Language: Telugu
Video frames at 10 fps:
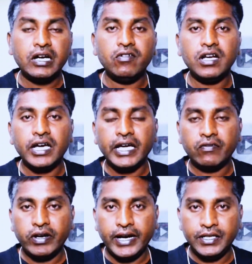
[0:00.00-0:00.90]
రెండు వేల
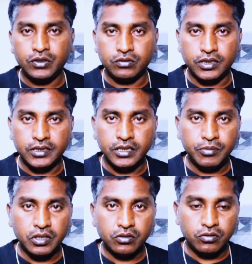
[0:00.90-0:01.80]
ఇరవై ఐదు అంటే
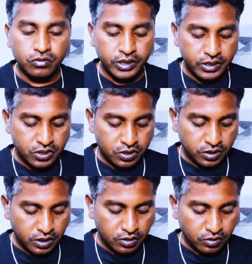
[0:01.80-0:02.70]
మనకు నెక్స్ట్
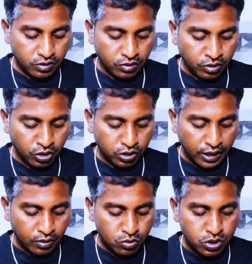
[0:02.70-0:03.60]
ఇయర్ ఒకటో
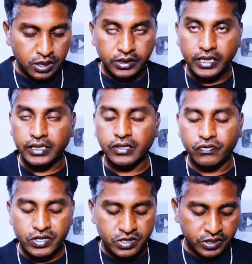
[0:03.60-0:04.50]
తారీఖు నుంచి అయితే కట్
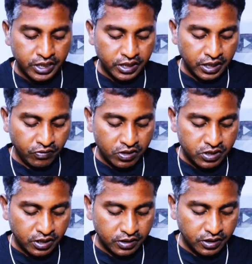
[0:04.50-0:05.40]
ఆఫ్ ఏజ్ డేట్గా ఇవ్వడం
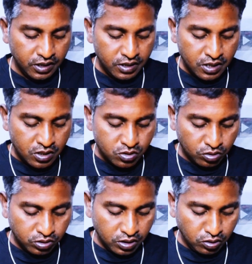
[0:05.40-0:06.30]
జరిగింది సో
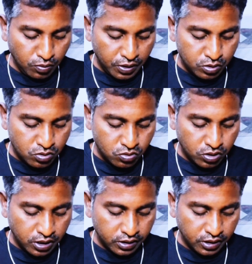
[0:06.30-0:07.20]
దీంట్లో మనం
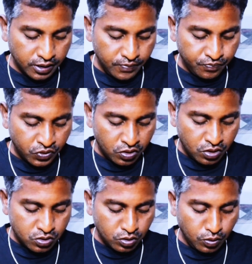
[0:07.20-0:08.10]
చూసుకున్నట్టయితే
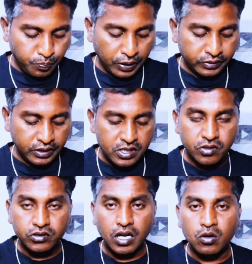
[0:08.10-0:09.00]
సో పద్దెనిమిది
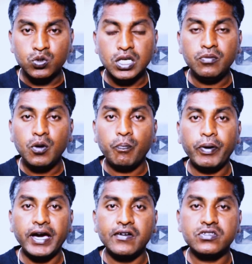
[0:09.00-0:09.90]
సంవత్సరాల నుంచి
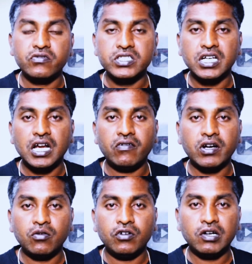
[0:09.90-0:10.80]
ముప్పై ఆరు సంవత్సరాల
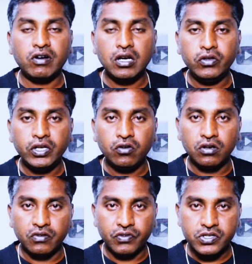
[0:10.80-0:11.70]
వరకు ఉన్న వాళ్ళు ఈ
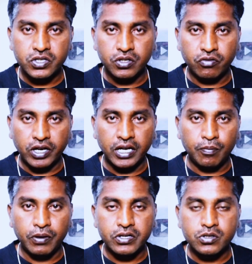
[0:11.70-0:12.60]
నోటిఫికేషన్ ఎవరైనా
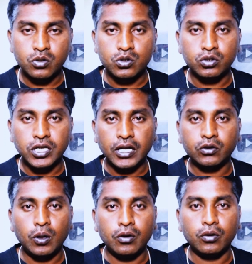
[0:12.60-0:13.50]
అప్లై చేసుకోవచ్చు
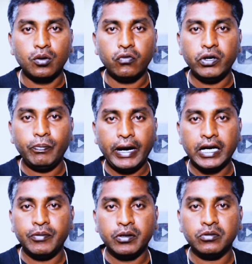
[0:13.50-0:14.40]
దాంతో కోవిడ్
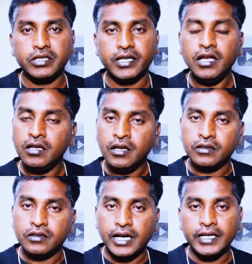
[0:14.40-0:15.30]
పాండమిక్ ఉంది కదా
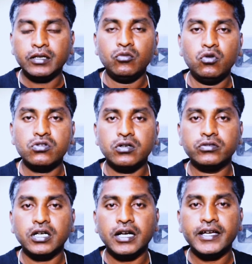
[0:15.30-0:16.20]
దానికి మూడు
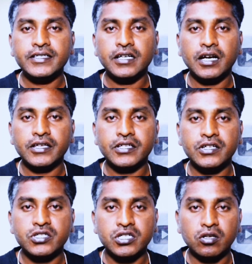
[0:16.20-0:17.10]
సంవత్సరాల ఏజ్
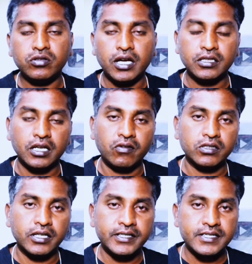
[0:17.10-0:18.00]
రిలాక్సేషన్ ఇచ్చారు దాని
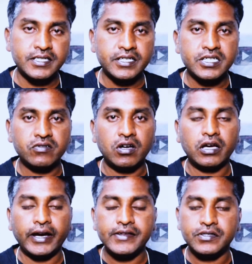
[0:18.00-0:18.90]
తర్వాత ఎస్సీ ఎస్టీ
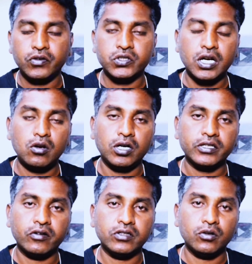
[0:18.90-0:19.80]
వాళ్ళకి ఐదు సంవత్సరాలు ఆ
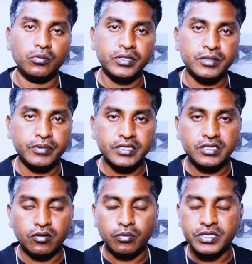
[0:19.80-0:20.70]
తర్వాత ఓబీ
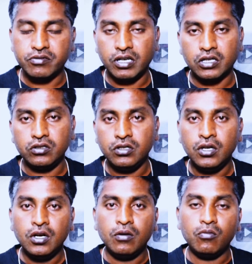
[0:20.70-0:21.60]
బీసీ ఓబీసీ వాళ్ళకు
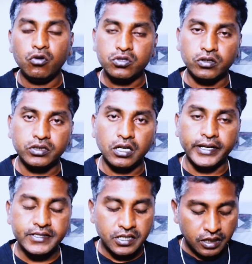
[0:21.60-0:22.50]
మూడు
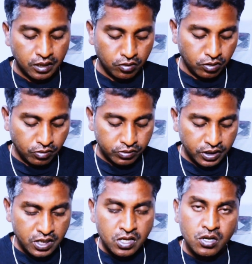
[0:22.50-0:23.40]
సంవత్సరాలు ఎక్స్ట్రాగా కూడా
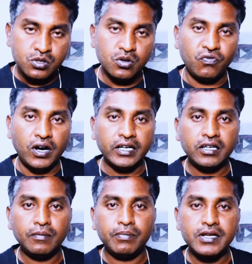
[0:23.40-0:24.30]
ఉంది సో
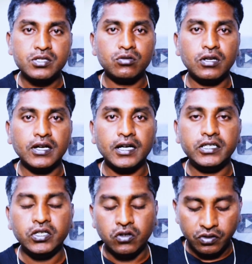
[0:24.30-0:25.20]
ఫార్టీ ప్లస్ ఉన్నా
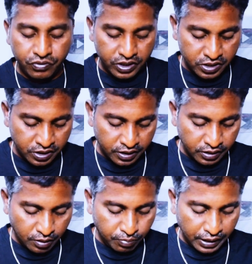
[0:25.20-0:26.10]
కానీ ఈ నోటిఫికేషన్కి
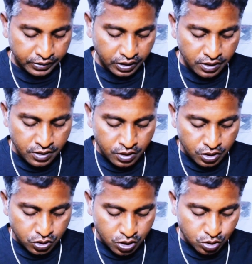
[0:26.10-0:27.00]
అయితే అప్లై అయితే
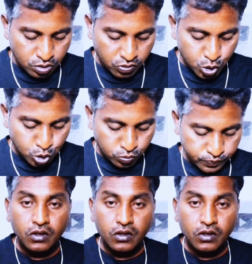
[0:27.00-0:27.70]
చేసుకోవచ్చు